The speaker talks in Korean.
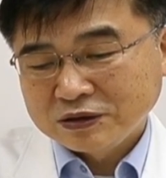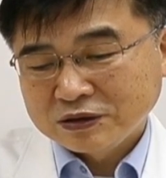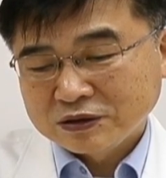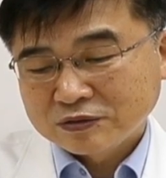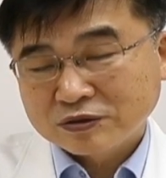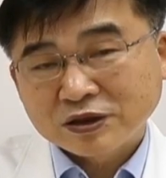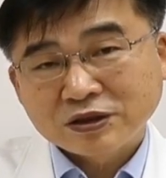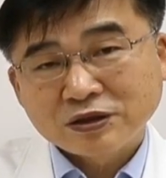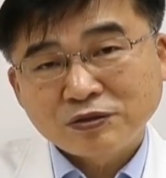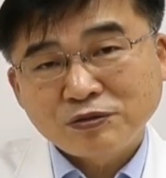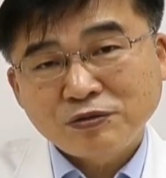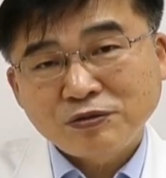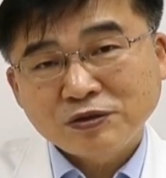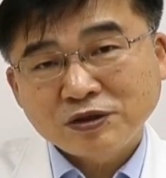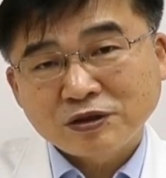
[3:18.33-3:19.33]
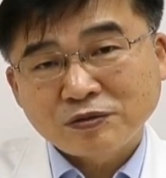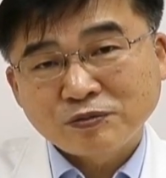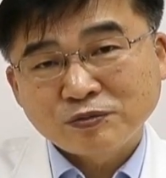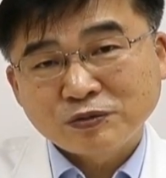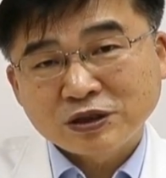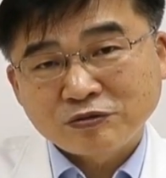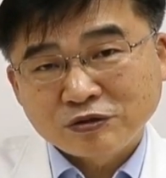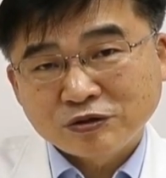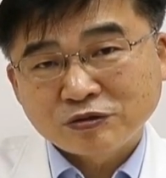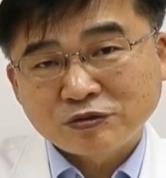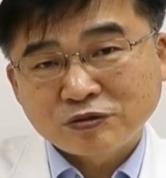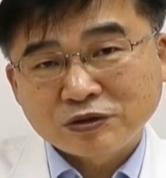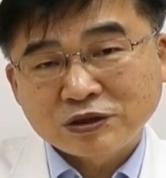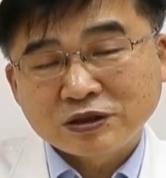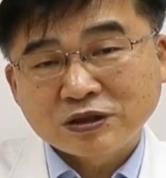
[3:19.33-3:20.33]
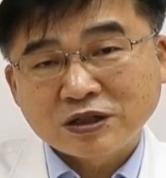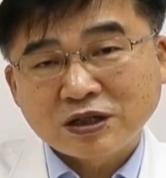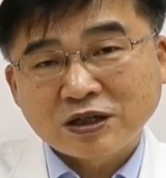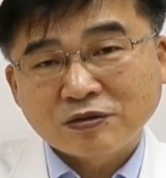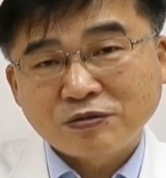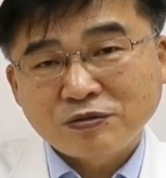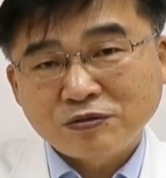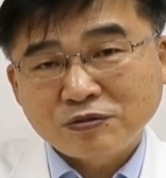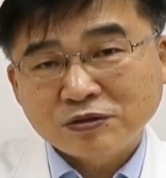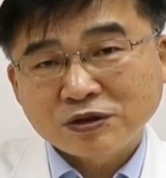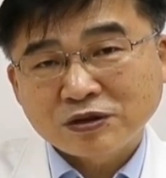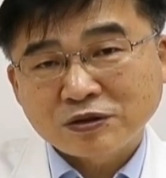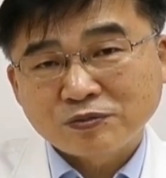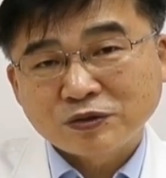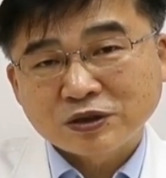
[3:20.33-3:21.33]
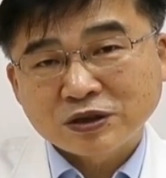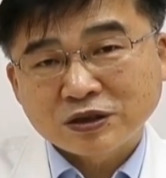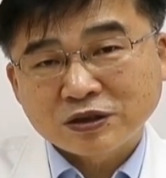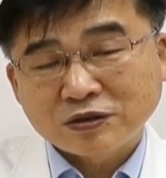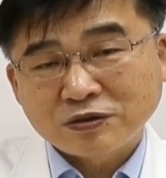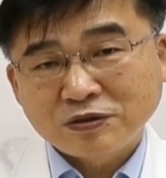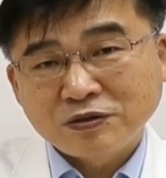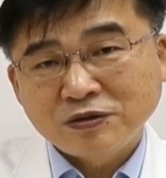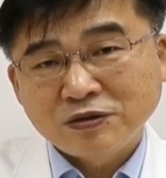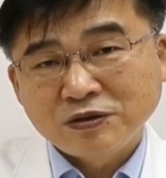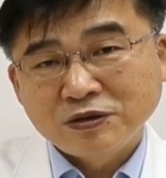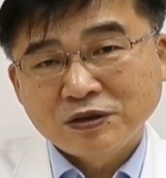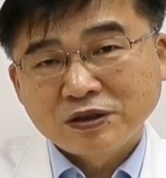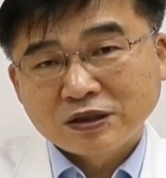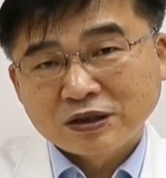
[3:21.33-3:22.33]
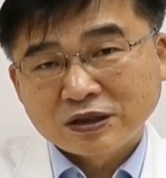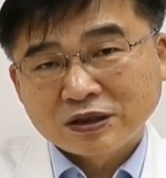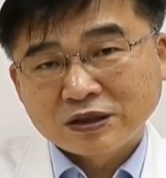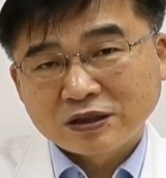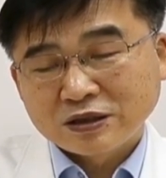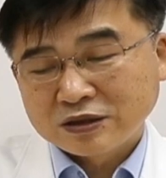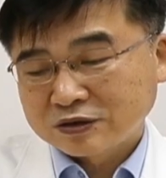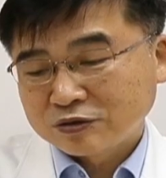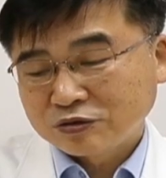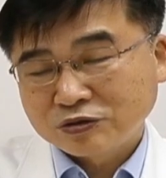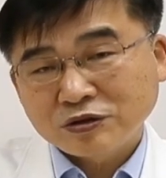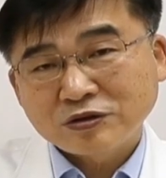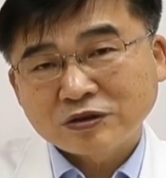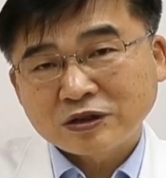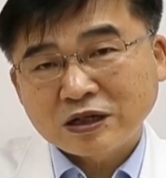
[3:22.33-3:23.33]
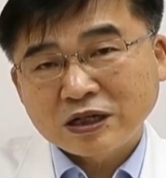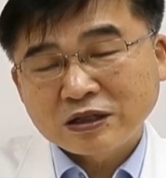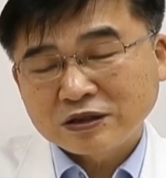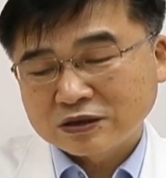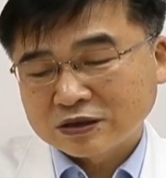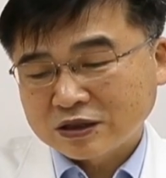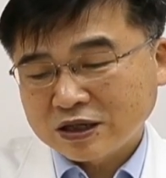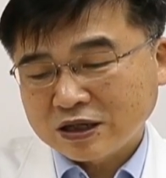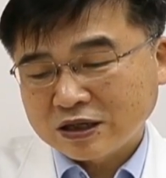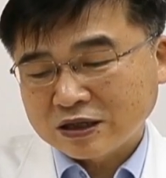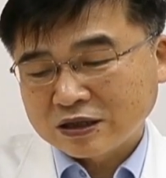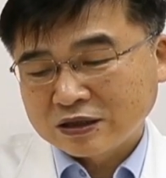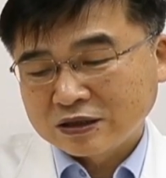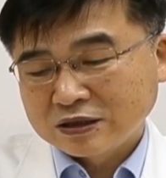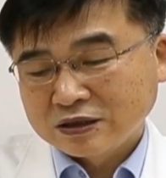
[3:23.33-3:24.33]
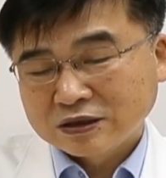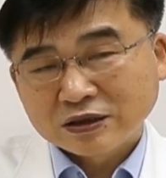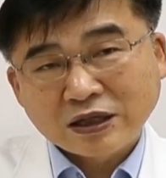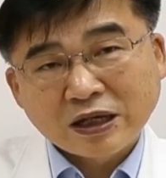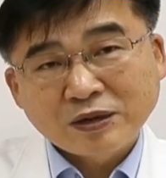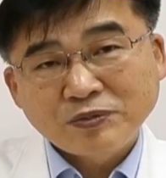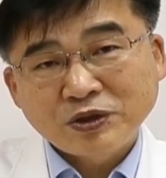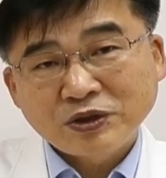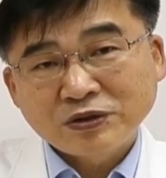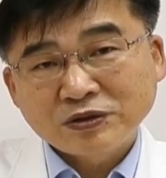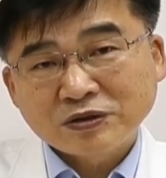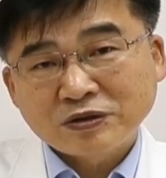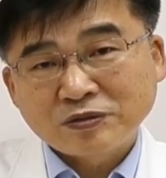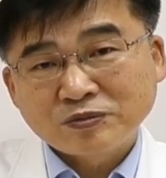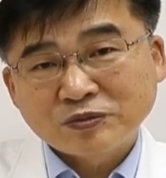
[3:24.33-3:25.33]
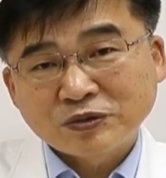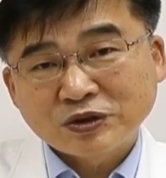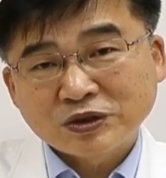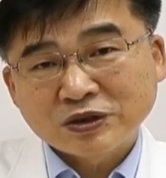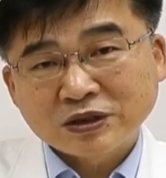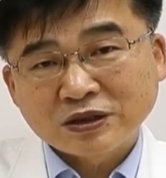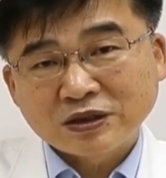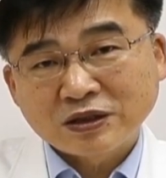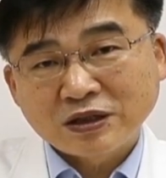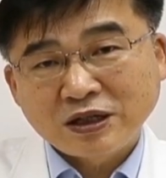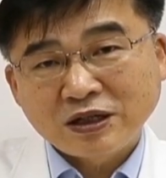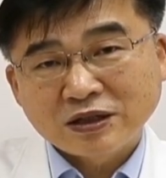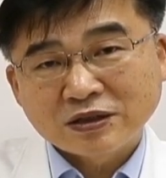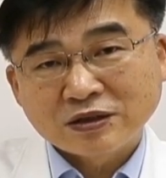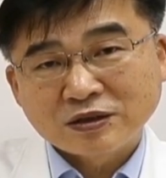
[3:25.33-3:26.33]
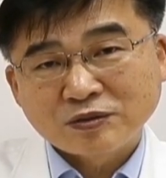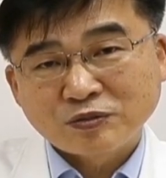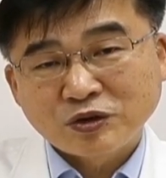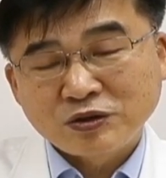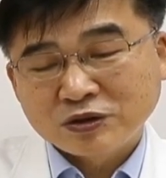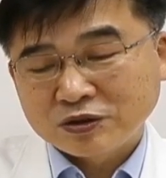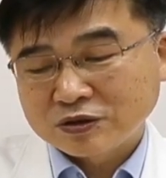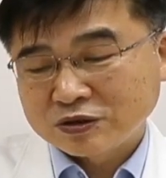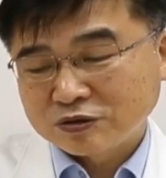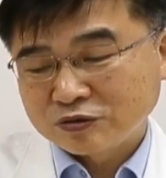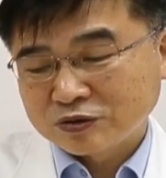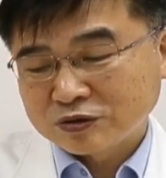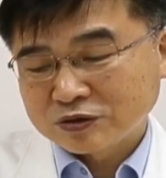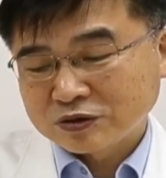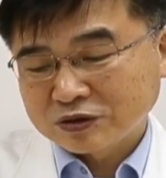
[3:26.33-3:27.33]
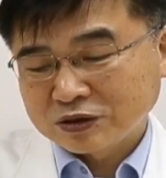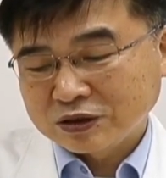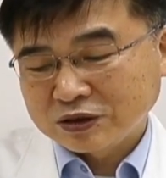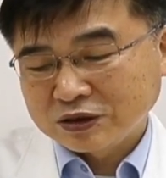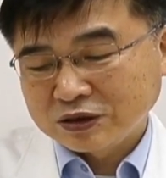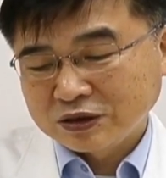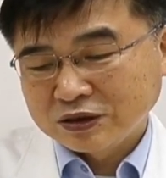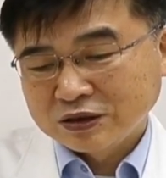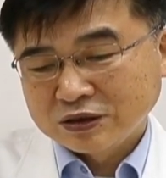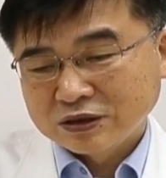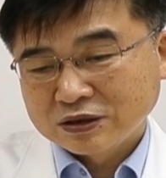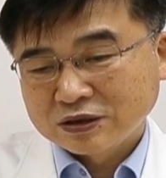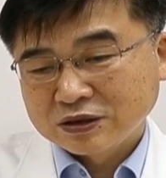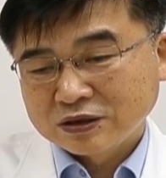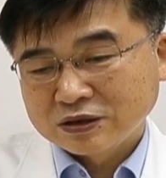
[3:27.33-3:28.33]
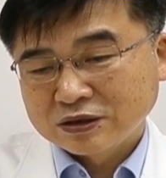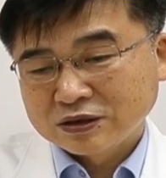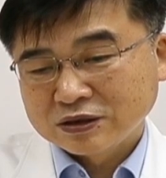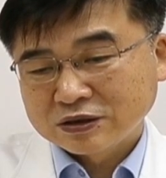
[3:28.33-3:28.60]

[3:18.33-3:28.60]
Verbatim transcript: 우리가 이제 호흡기 검체 위주로 진단하고 호흡기 검체로 어, 추적을 하는데 대변 검체의 그 모니터링 중요성이 에, 예,